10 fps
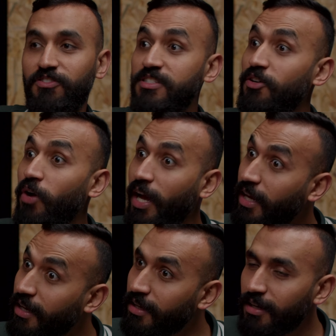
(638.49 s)

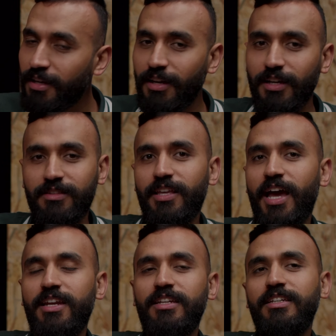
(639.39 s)
الزواج
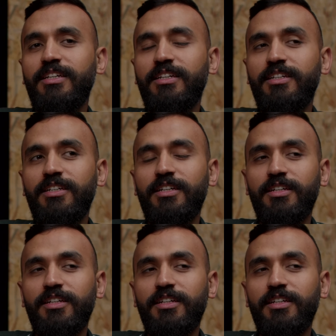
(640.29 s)
التأني